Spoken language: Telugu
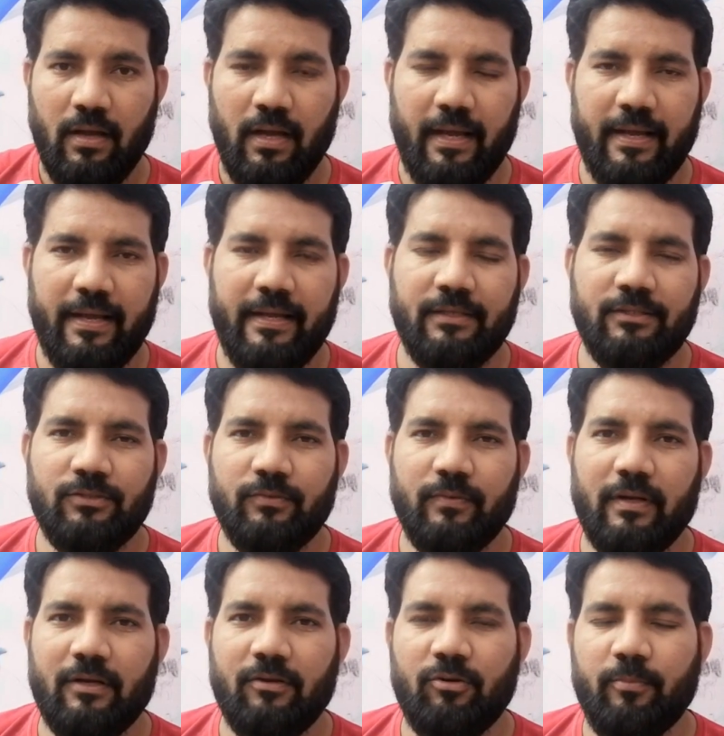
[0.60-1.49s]
హాయ్ గైస్
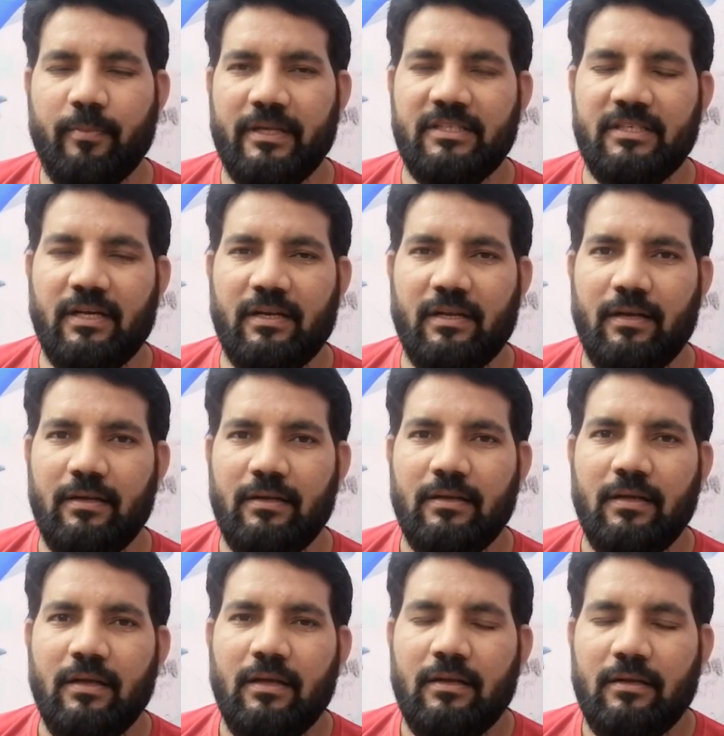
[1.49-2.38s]
వెల్కమ్ టు మై ఛానల్
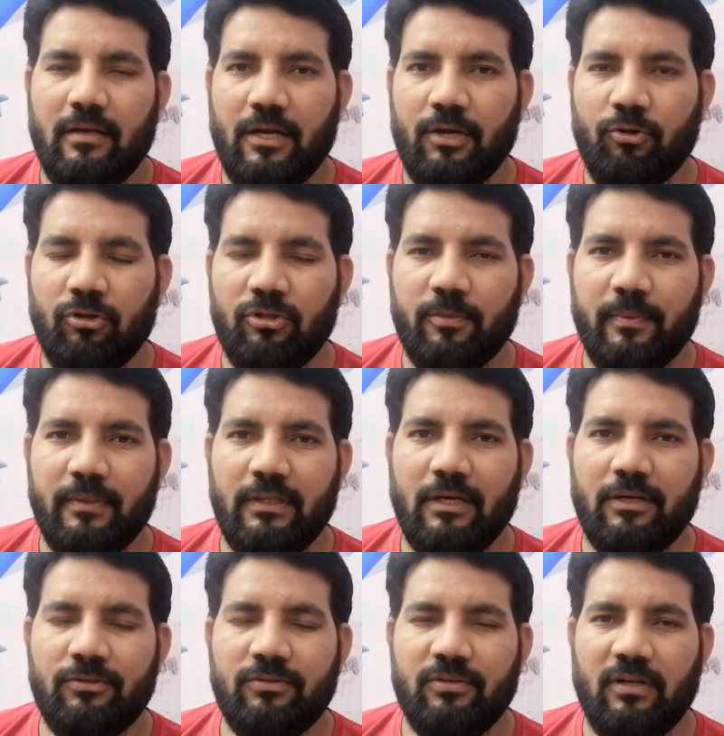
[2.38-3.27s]
నన్ను
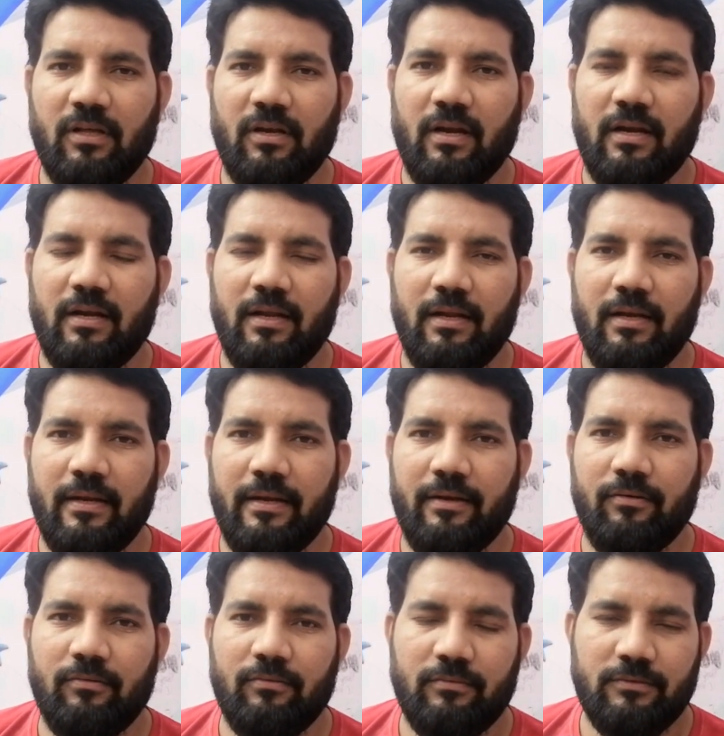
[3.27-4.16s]
కొంతమంది అడుగుతున్నారు అన్న
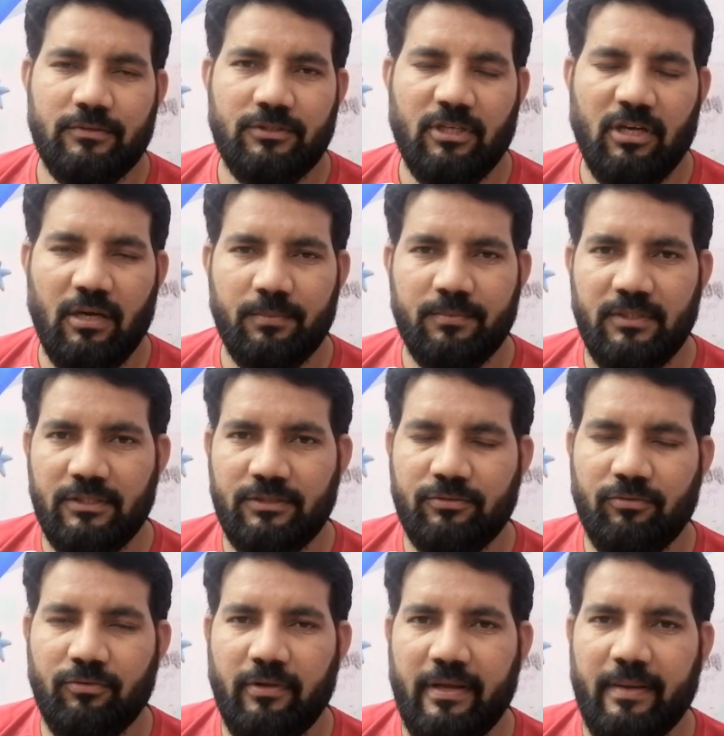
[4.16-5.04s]
నేను జాబ్
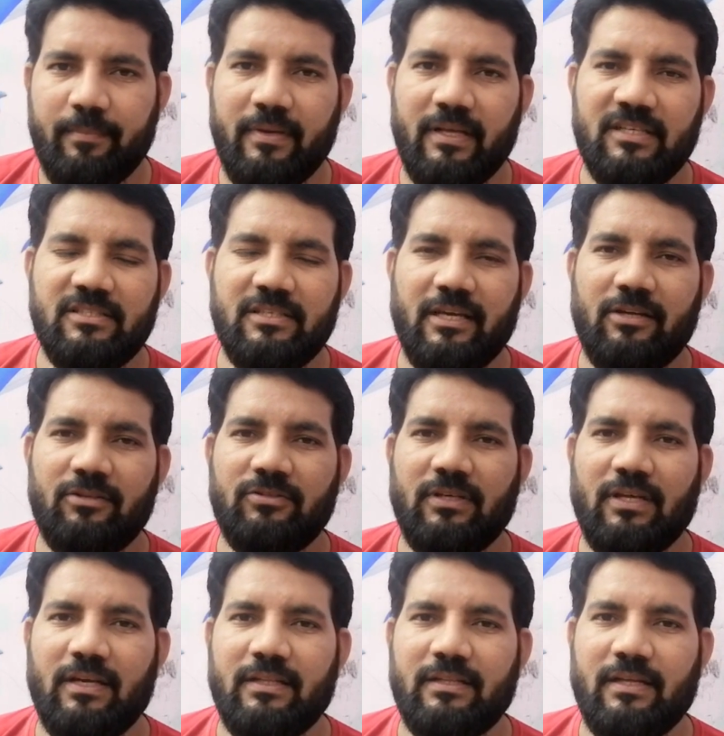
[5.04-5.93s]
చేసుకుంటూ ఎంటెక్
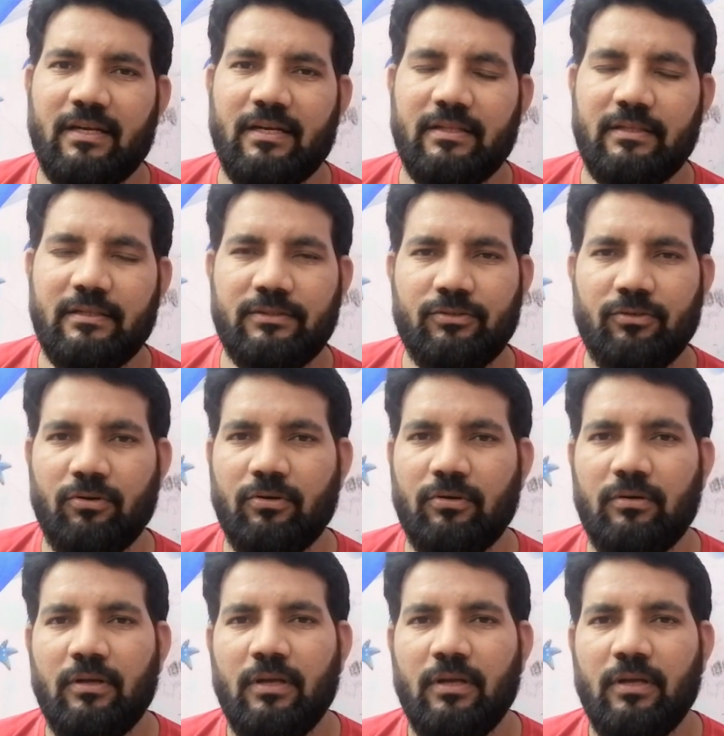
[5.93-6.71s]
చేయొచ్చా లేదన్నది సో